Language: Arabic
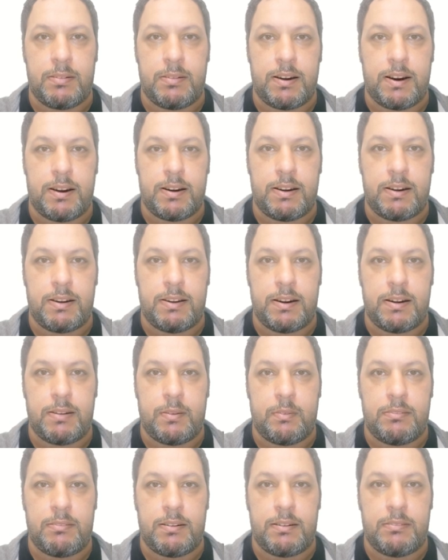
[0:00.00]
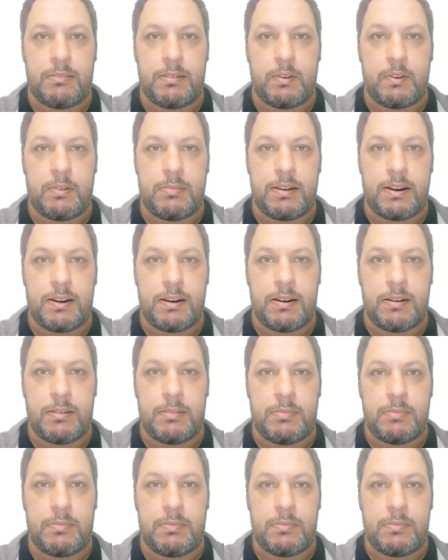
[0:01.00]
أما فكرة
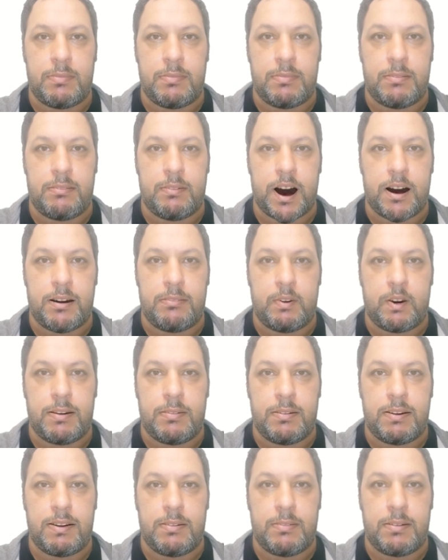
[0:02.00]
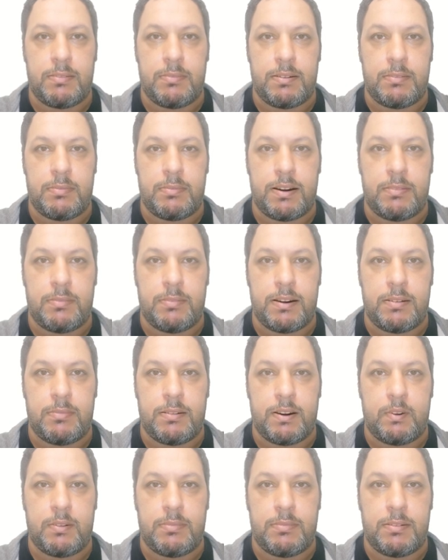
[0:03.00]
اقتناء مقاتلات غربية
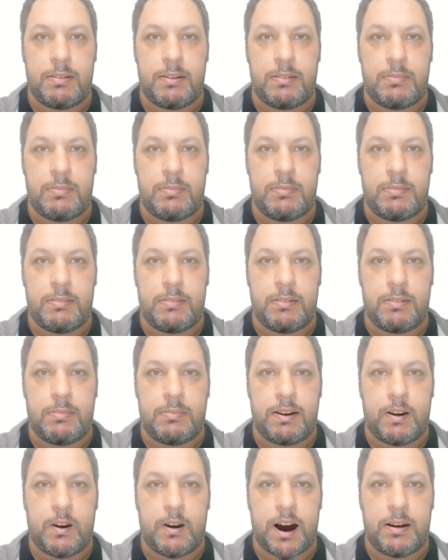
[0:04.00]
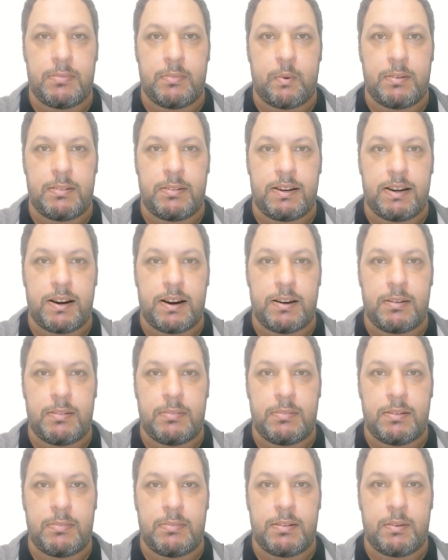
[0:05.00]
بديلة كطائرة
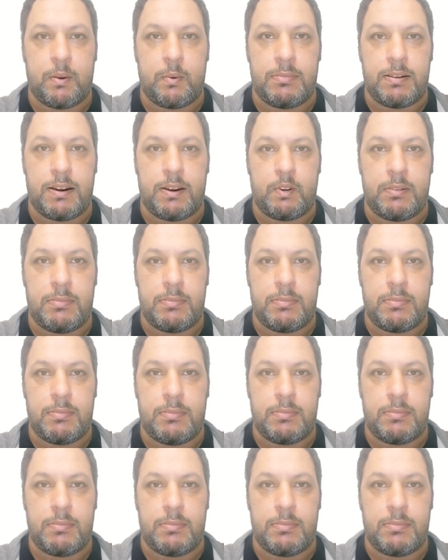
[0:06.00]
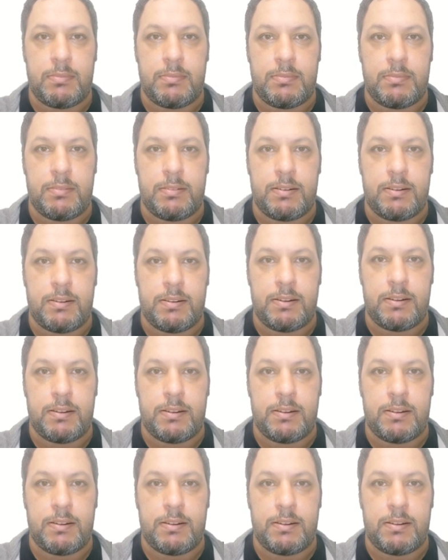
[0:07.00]
ساب جريبن السويدية أو